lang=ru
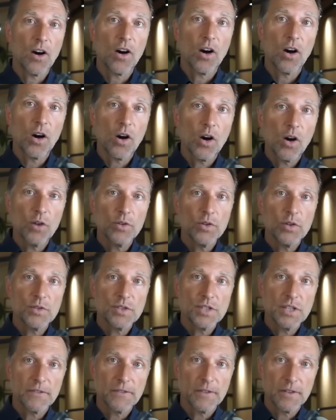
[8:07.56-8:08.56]
шаги,
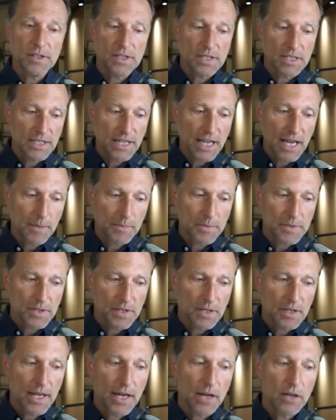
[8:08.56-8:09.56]
которые нужны для
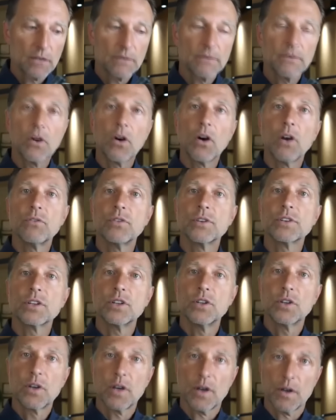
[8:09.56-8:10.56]
глюкозы, становятся
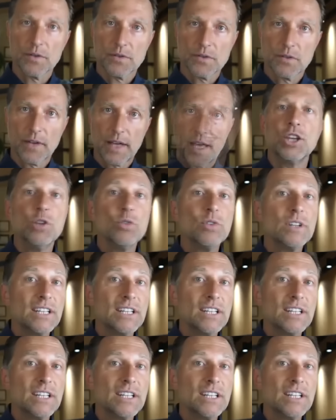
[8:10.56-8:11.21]
ненужными.